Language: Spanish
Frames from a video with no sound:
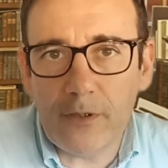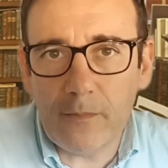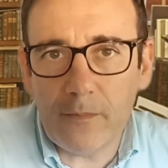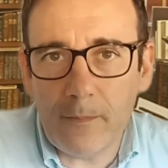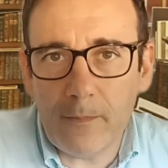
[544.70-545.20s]

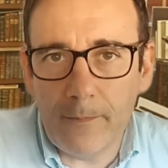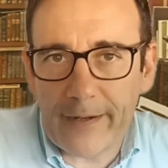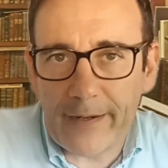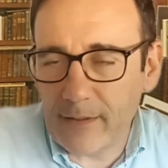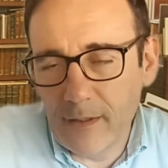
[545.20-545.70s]
ver.
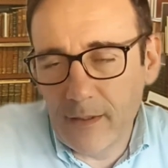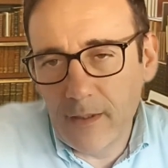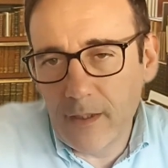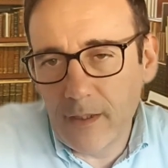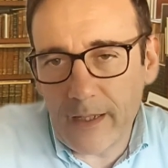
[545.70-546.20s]

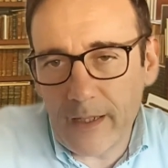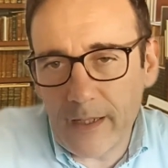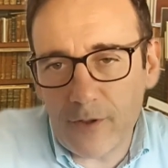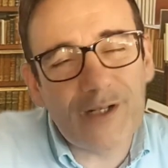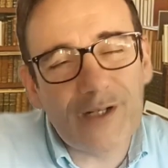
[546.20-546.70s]
El ojo que
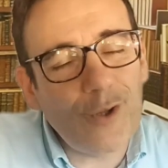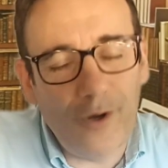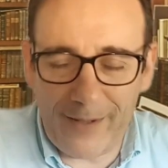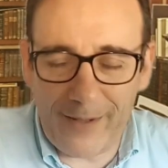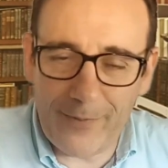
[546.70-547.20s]
todo lo ve,
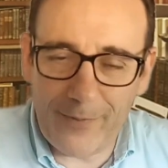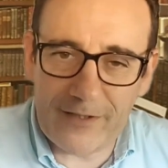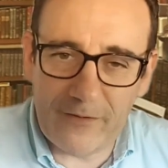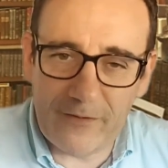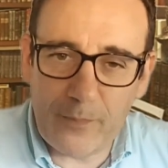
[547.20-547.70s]
por,
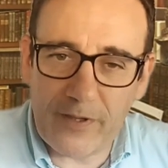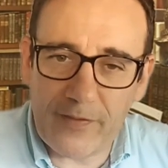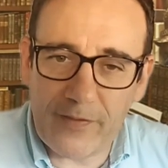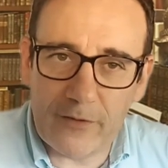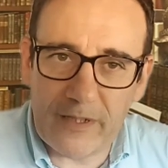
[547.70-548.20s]
por decirlo de
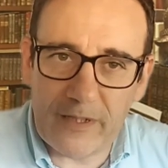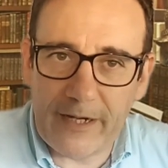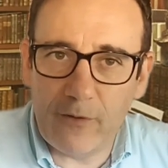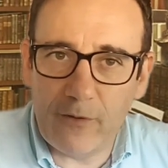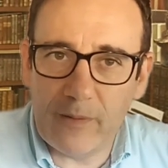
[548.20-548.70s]
alguna manera,
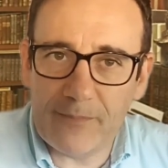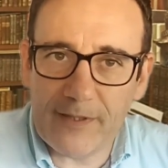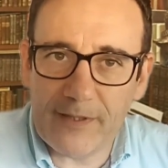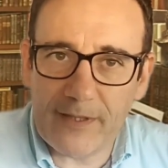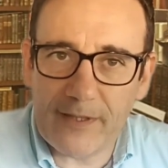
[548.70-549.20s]
una especie de
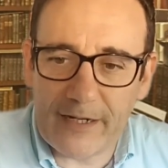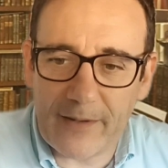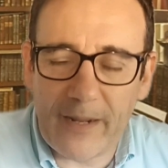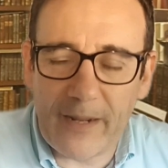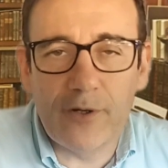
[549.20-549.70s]
gran
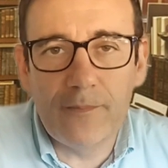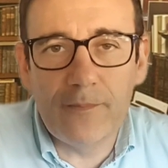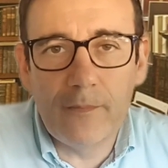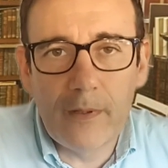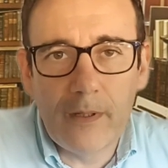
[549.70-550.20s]
hermano
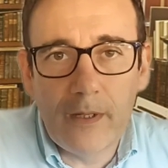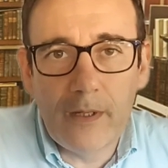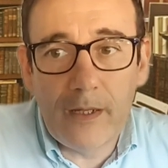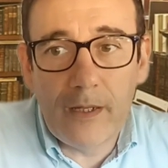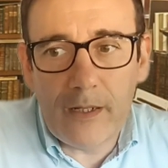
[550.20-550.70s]

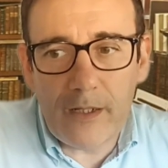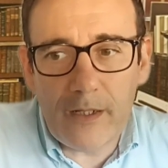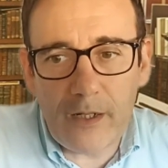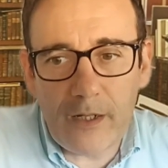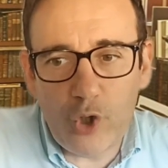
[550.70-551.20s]

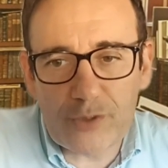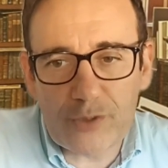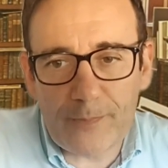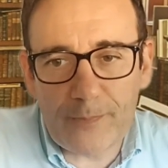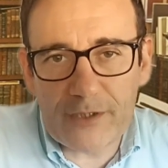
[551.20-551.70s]
los
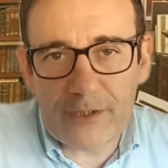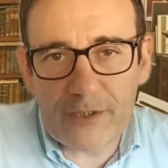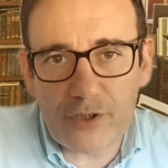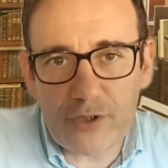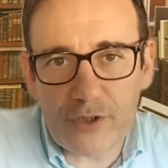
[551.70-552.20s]
presos son,
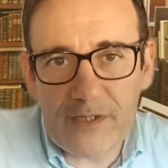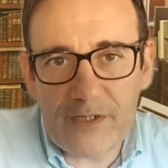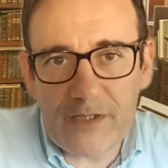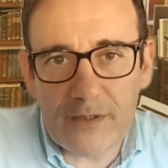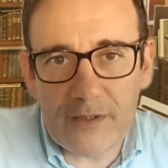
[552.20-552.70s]

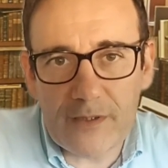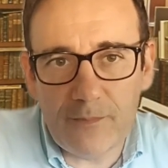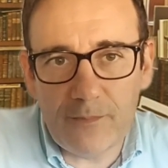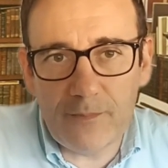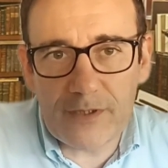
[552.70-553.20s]
son
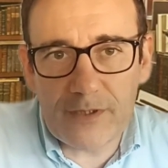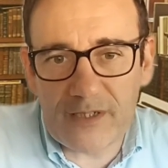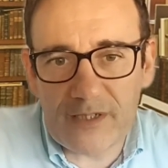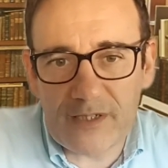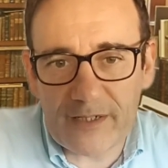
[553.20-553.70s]
vistos siempre que
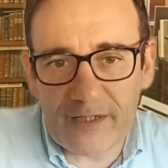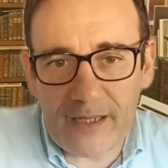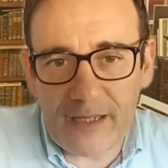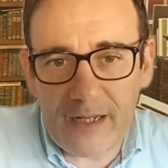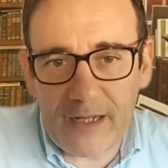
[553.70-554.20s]
se quiera,
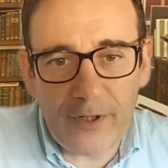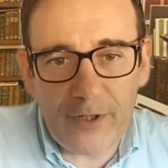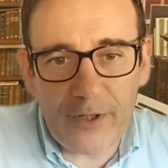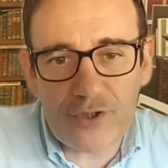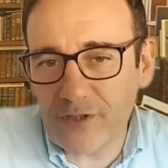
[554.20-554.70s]
pero ellos no
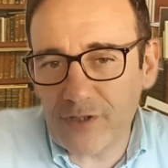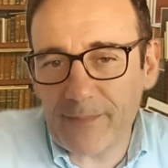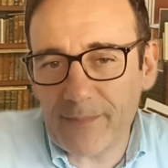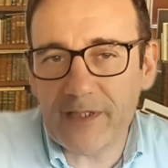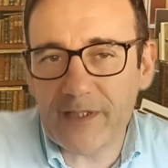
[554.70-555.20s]
son capaces de
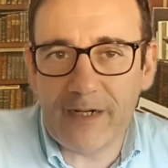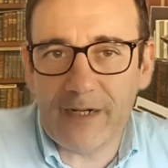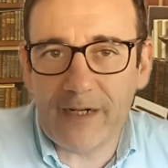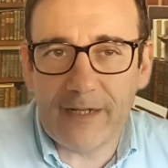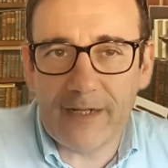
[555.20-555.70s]
ver al
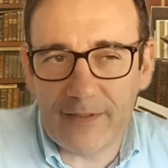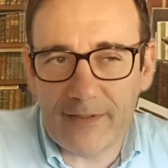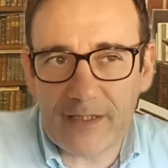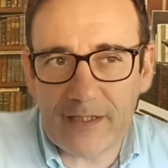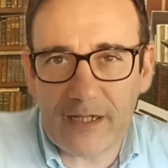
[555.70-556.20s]
vigilante. Este es
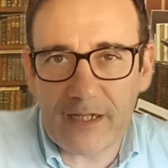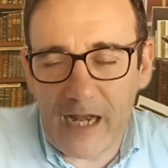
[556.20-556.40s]
el,